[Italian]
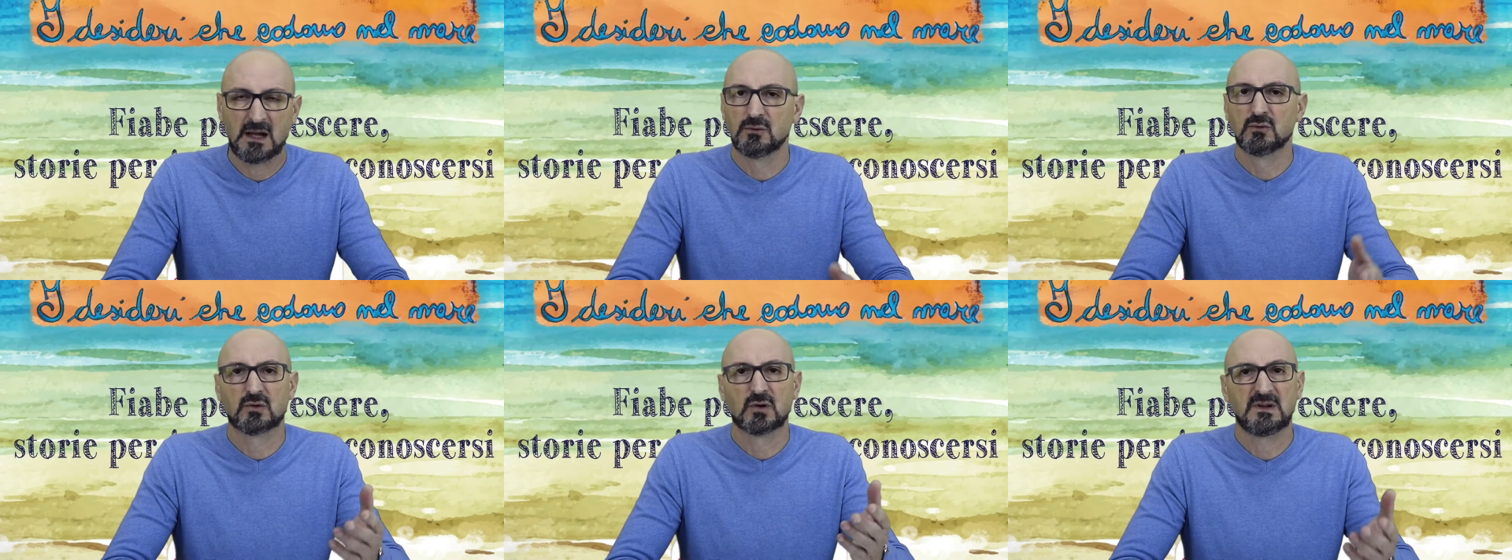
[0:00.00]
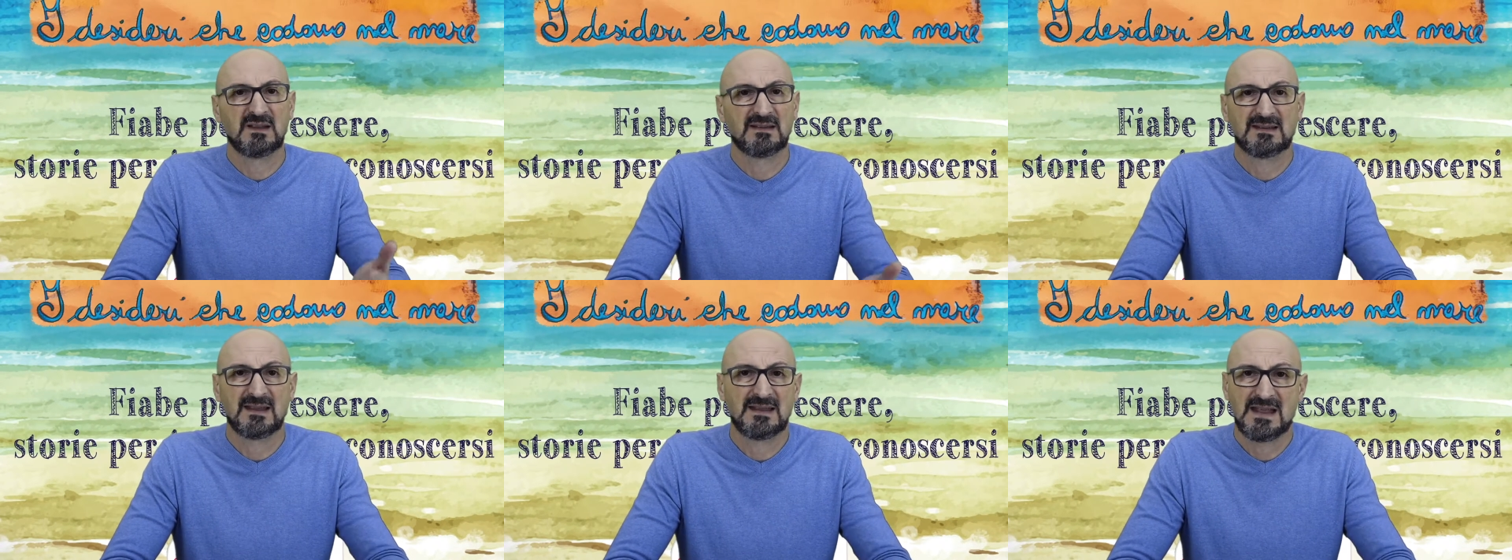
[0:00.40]
ad uso di
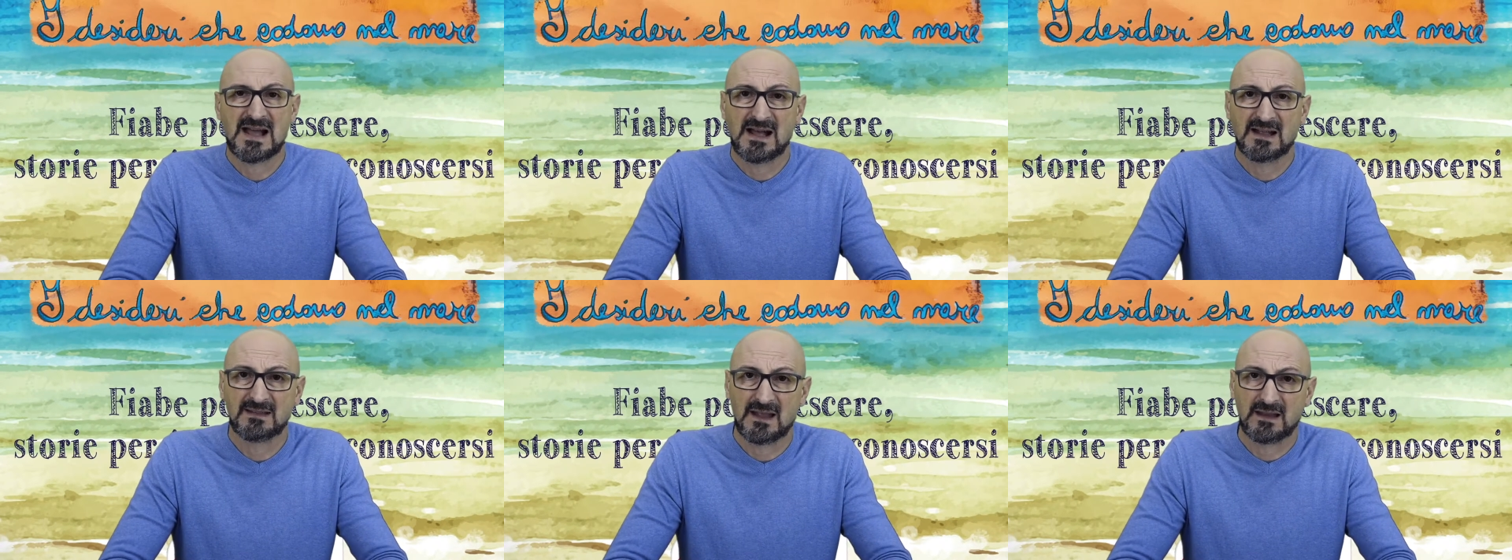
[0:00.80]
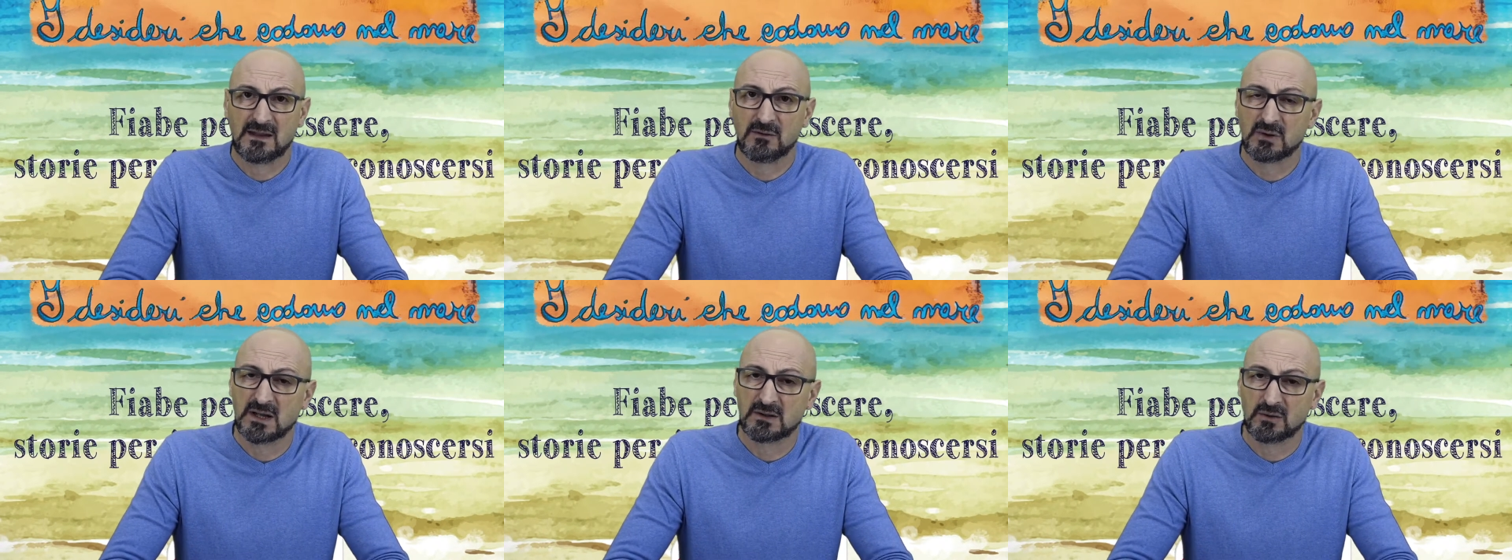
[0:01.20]
insegnanti ed
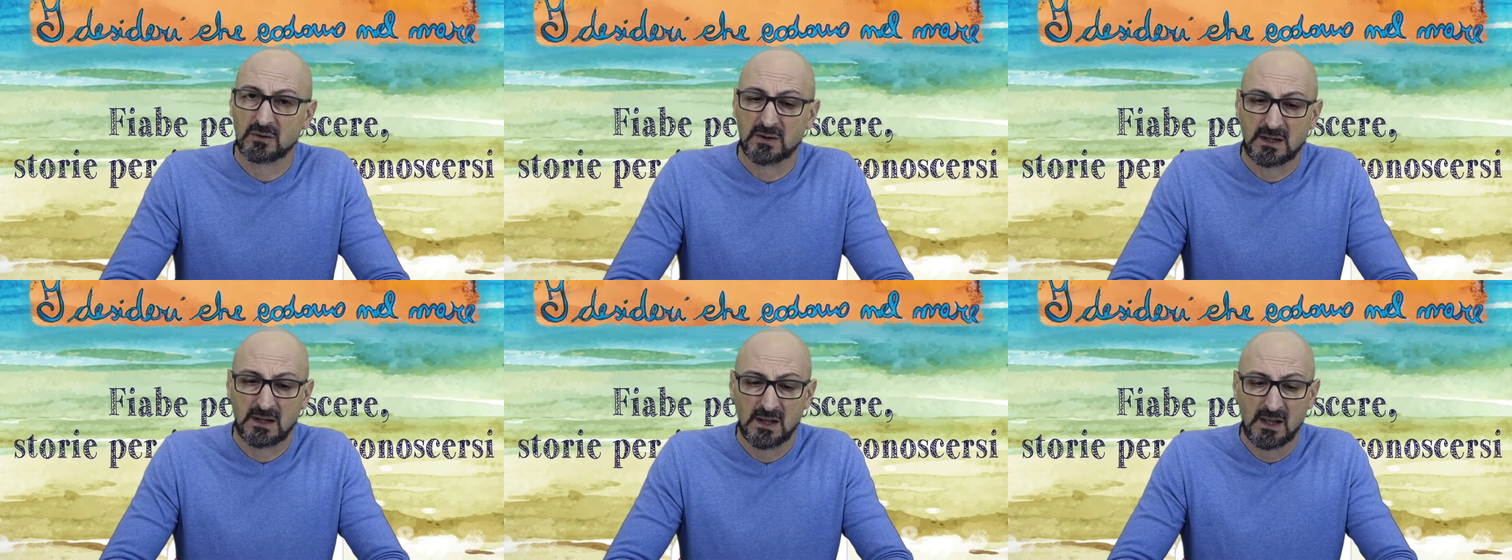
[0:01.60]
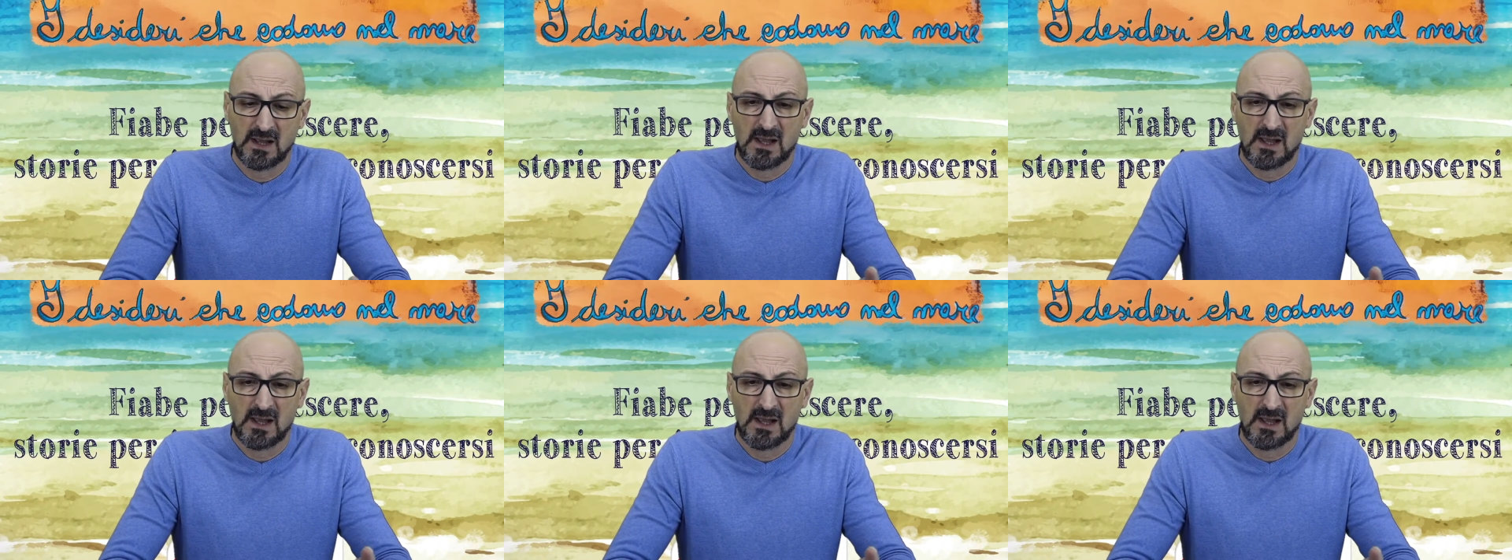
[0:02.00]
educatori